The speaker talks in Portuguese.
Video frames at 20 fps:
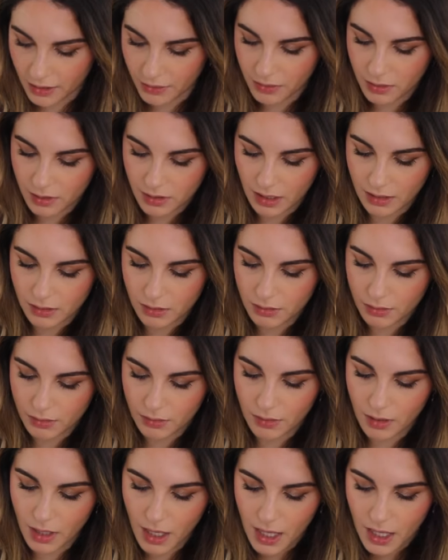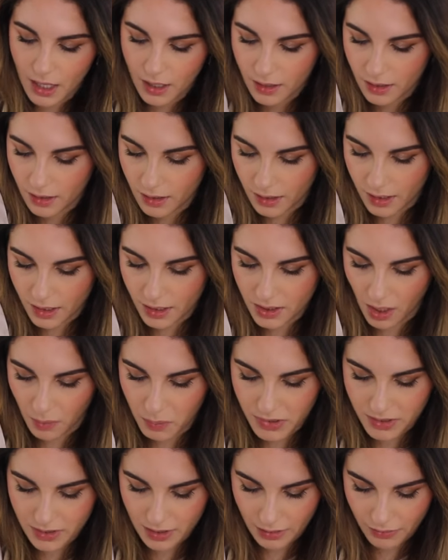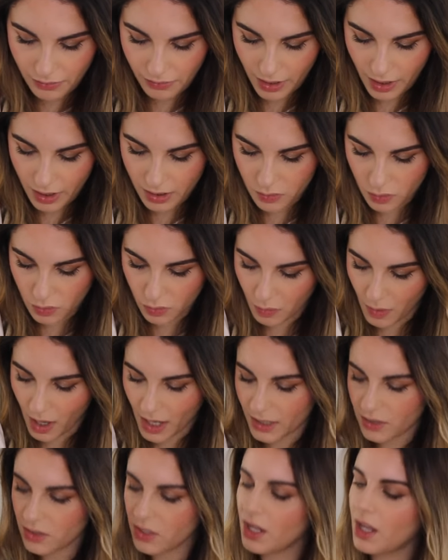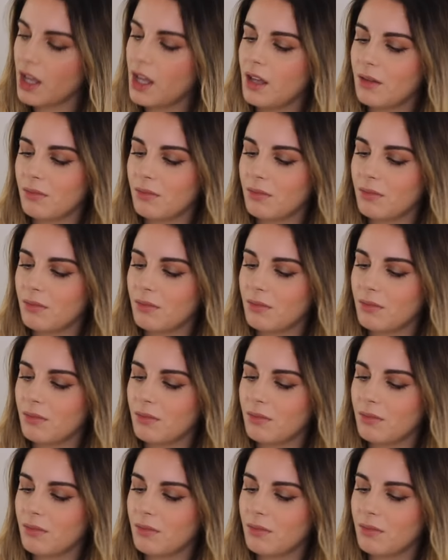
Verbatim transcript: entretanto, uh, já passei a ferro e tudo mais,